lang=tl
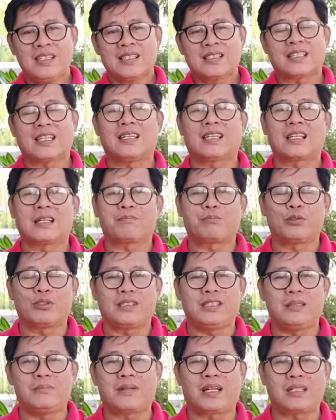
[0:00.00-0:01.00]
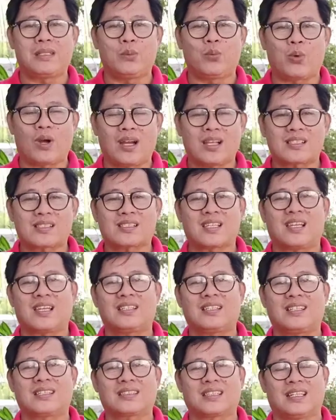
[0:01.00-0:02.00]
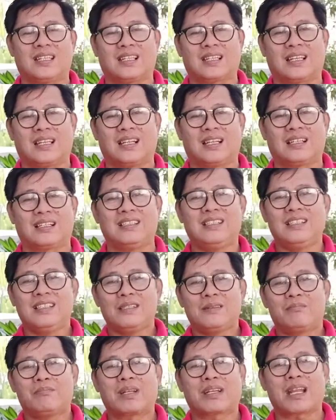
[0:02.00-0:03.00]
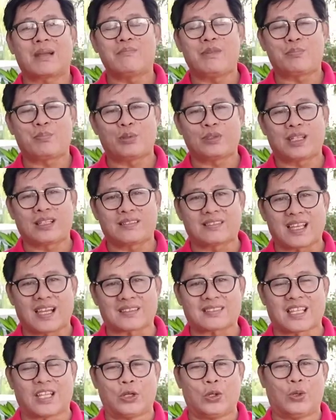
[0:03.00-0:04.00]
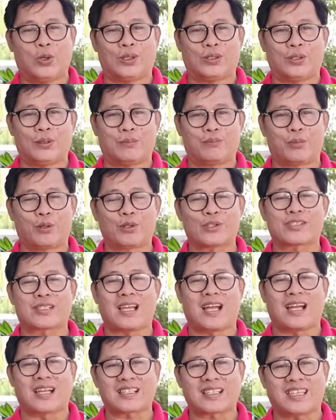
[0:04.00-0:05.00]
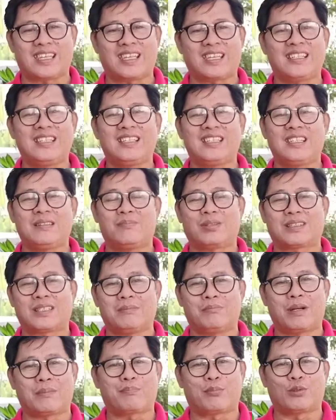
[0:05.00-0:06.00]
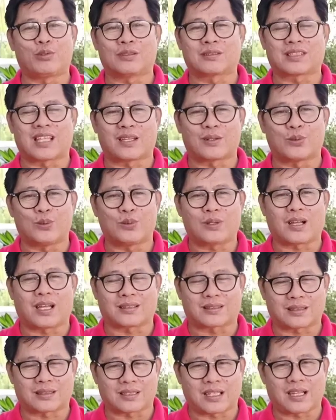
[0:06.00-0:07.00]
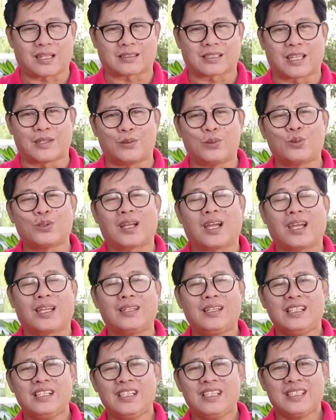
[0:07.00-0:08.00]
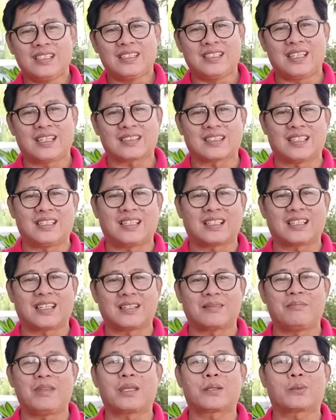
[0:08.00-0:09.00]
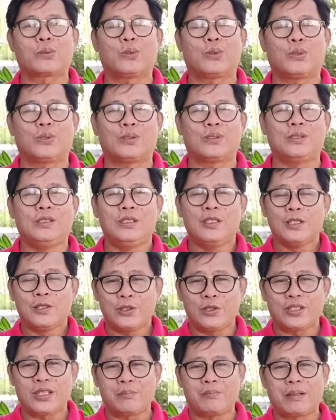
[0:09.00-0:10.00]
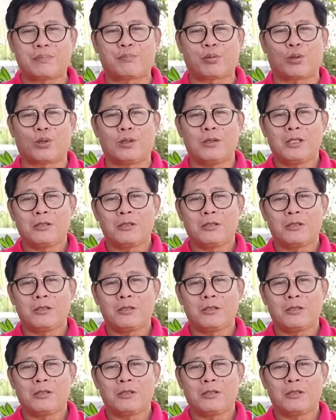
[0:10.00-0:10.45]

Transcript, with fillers: talaga pong di maiwasan na talagang marami pong nagtatanong no po sa akin, iba't iba pong tanong, kat, katanungan na talagang merong, yung iba po,